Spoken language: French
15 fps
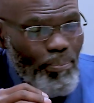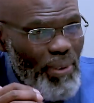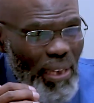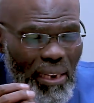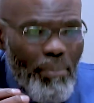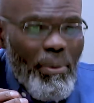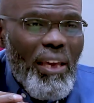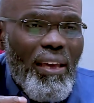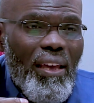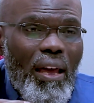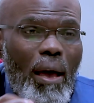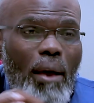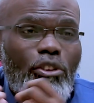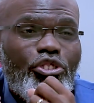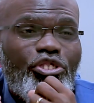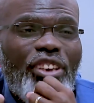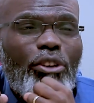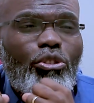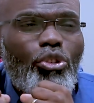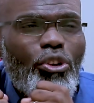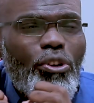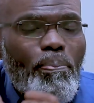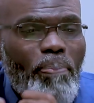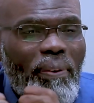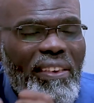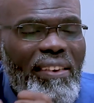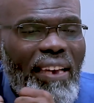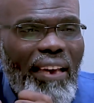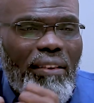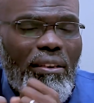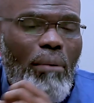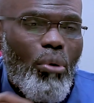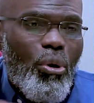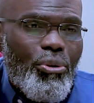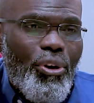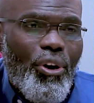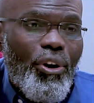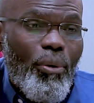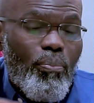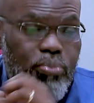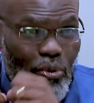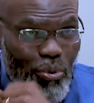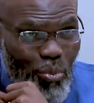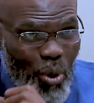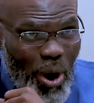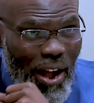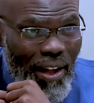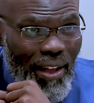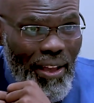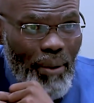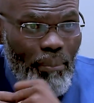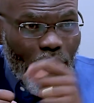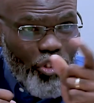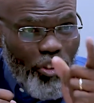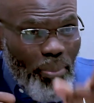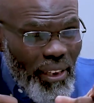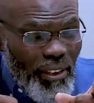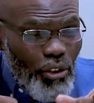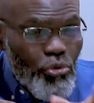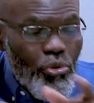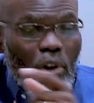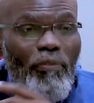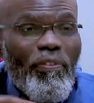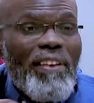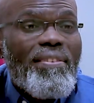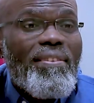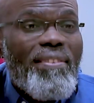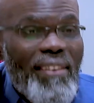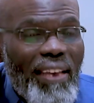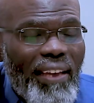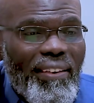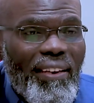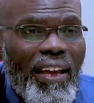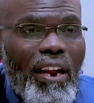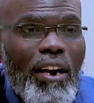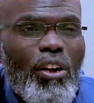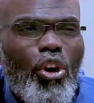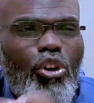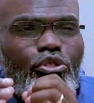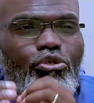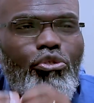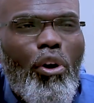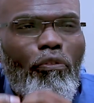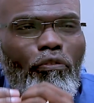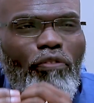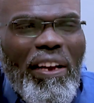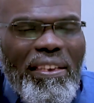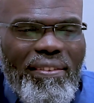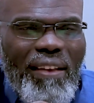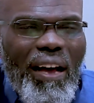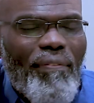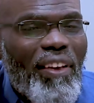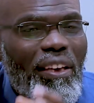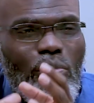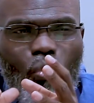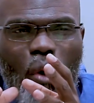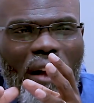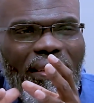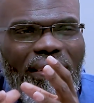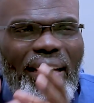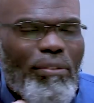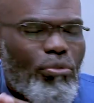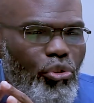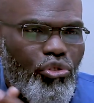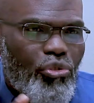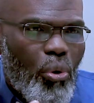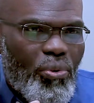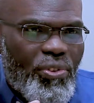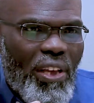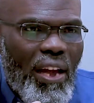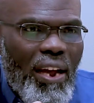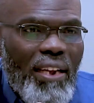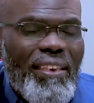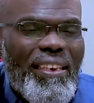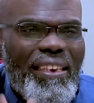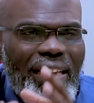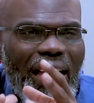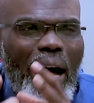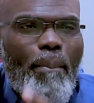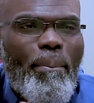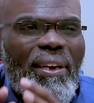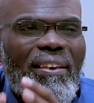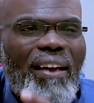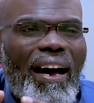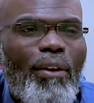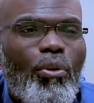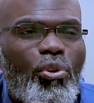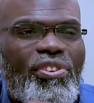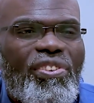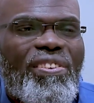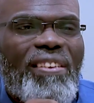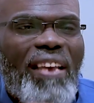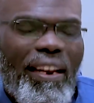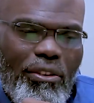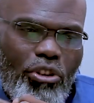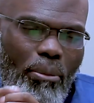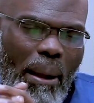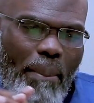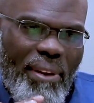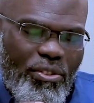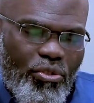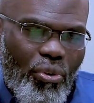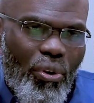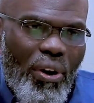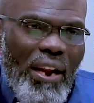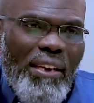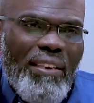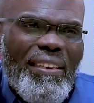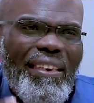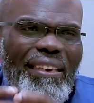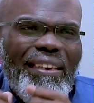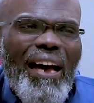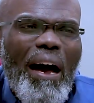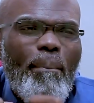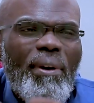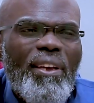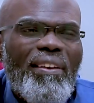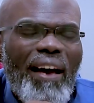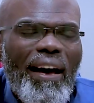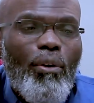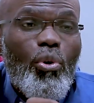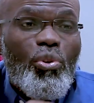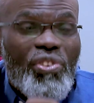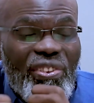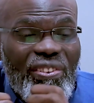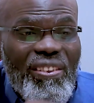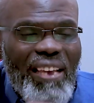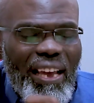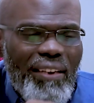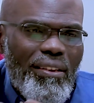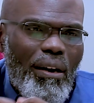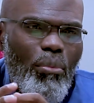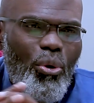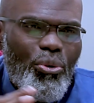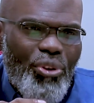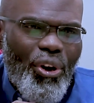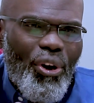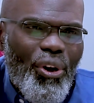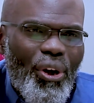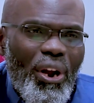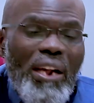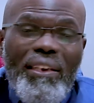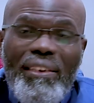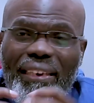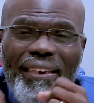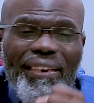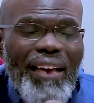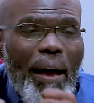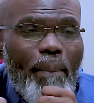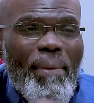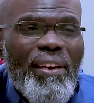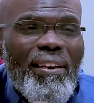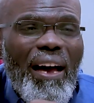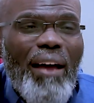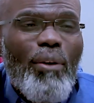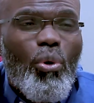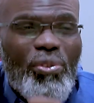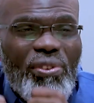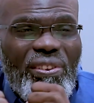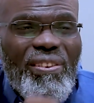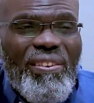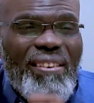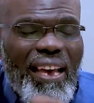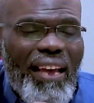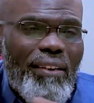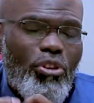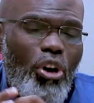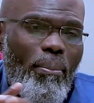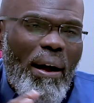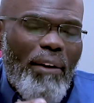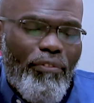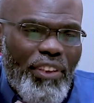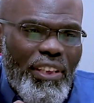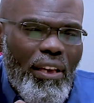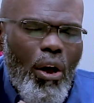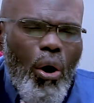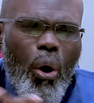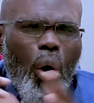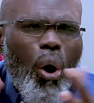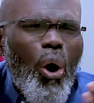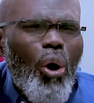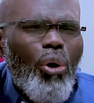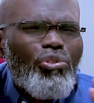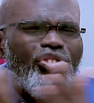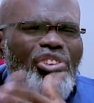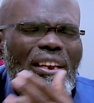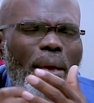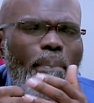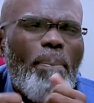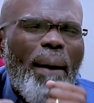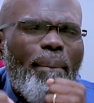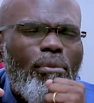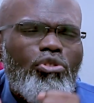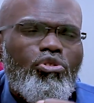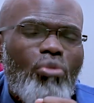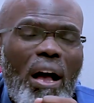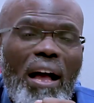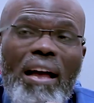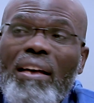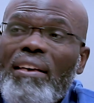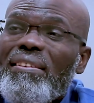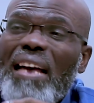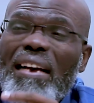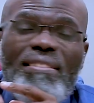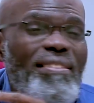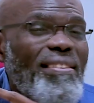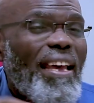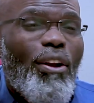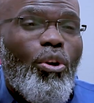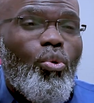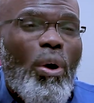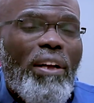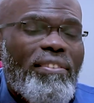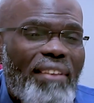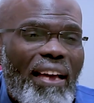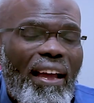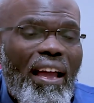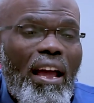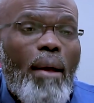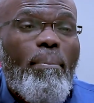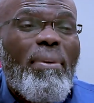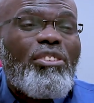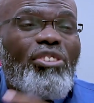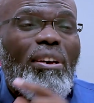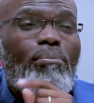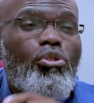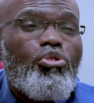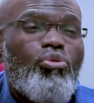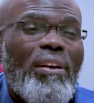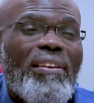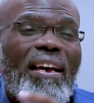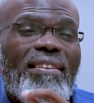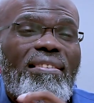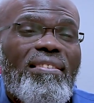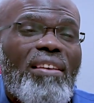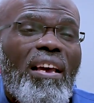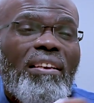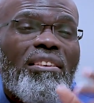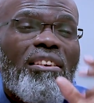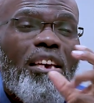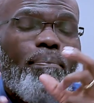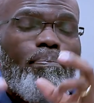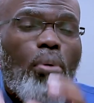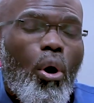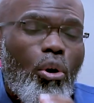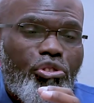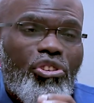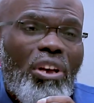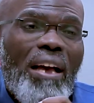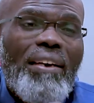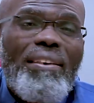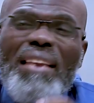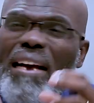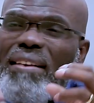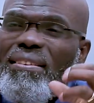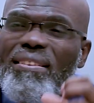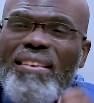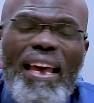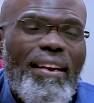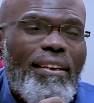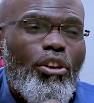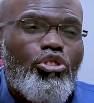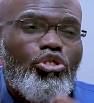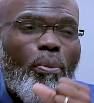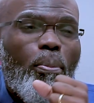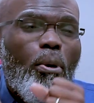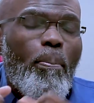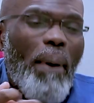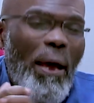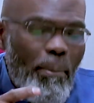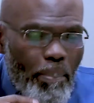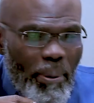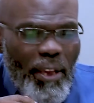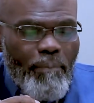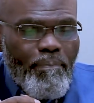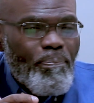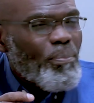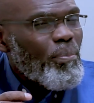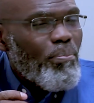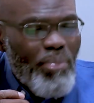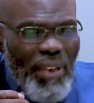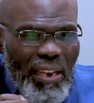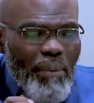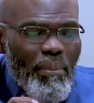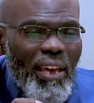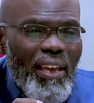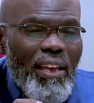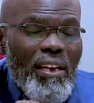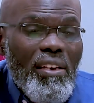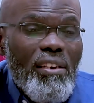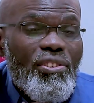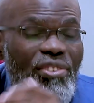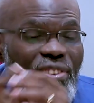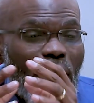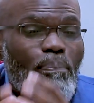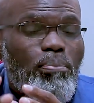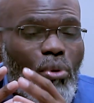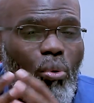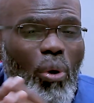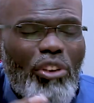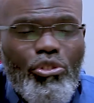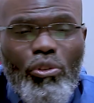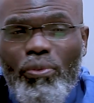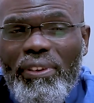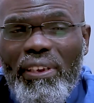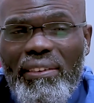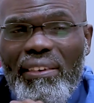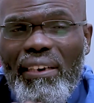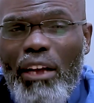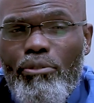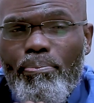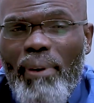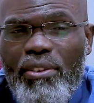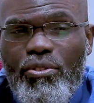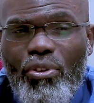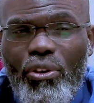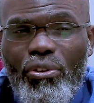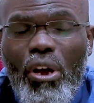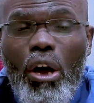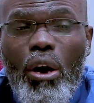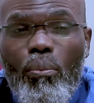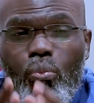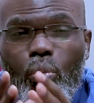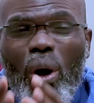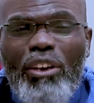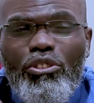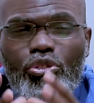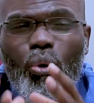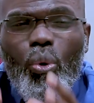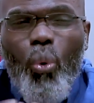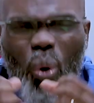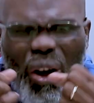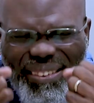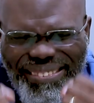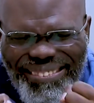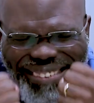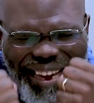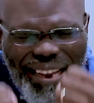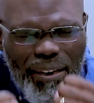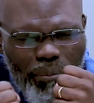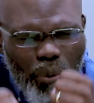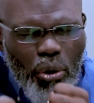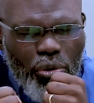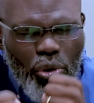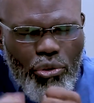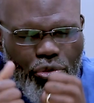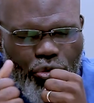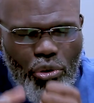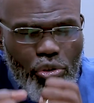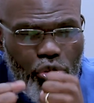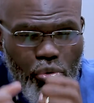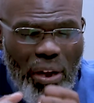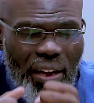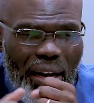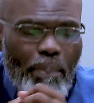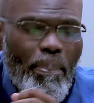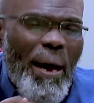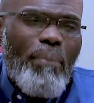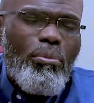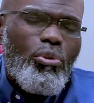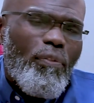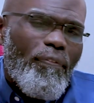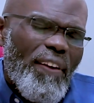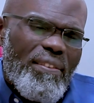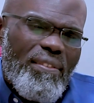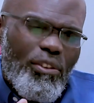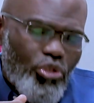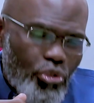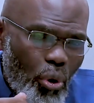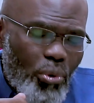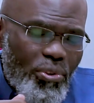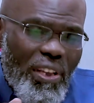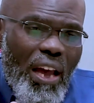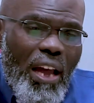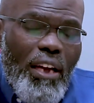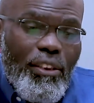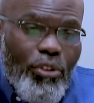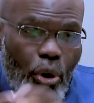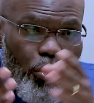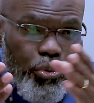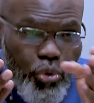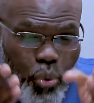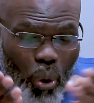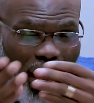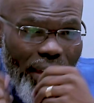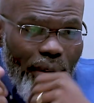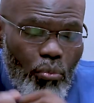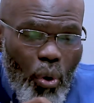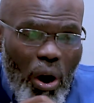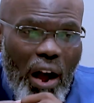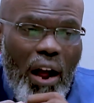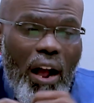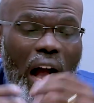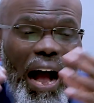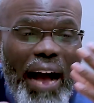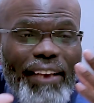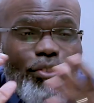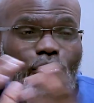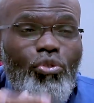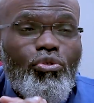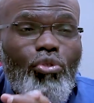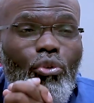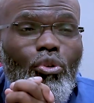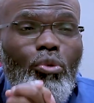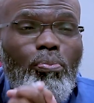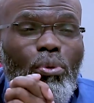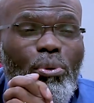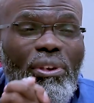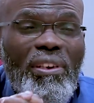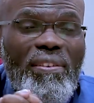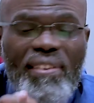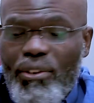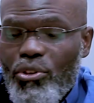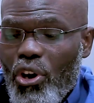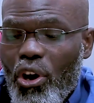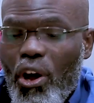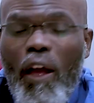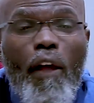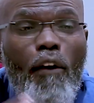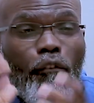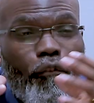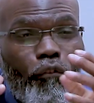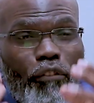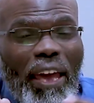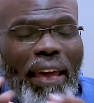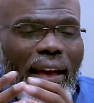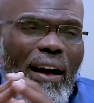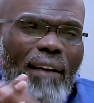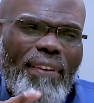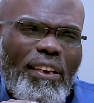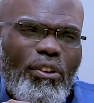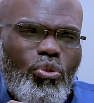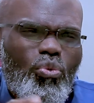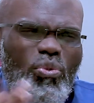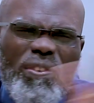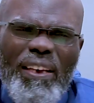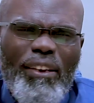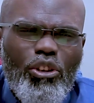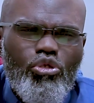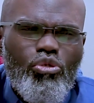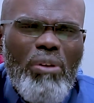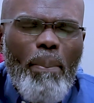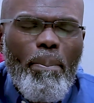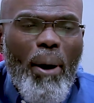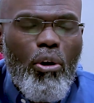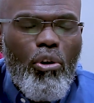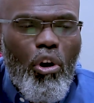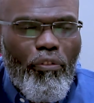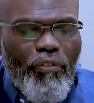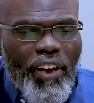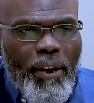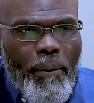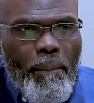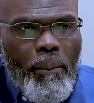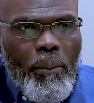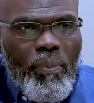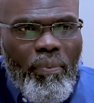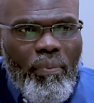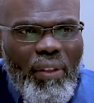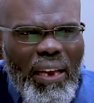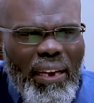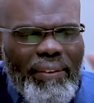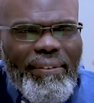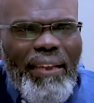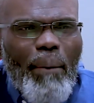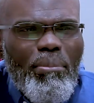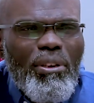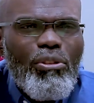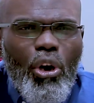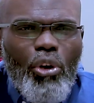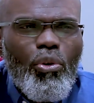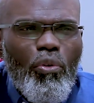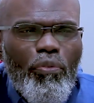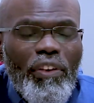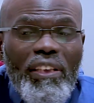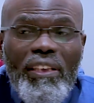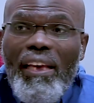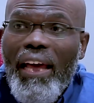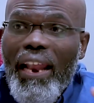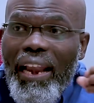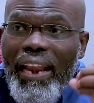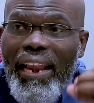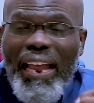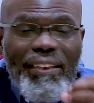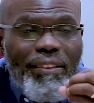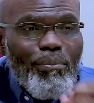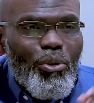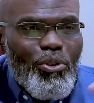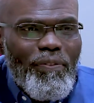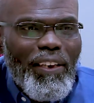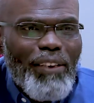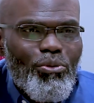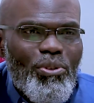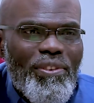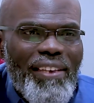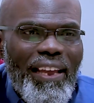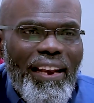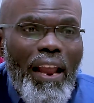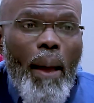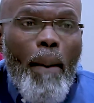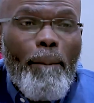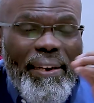Bien-aimé, j'ai une prière dans mon cœur pour moi, mais j'aimerais que tu en fasses tienne. Que Dieu fasse avec moi quelque chose qui amènera le ciel dans ma maison, qui amènera le ciel dans mon cœur, qui amènera le ciel dans ma vie. Oh, je n'ai pas besoin d'un ciel lointain, mais j'ai besoin d'un ciel qui est proche, d'un ciel que je peux palper. Bien-aimé, c'est pourquoi je voudrais dire à une personne, moi je crois tellement que Dieu soit capable de faire ces choses, que toi et moi, associons-nous pour dire Seigneur, fais avec nous ce que tu n'as pas encore fait. Établis dans nos vies l'atmosphère du ciel.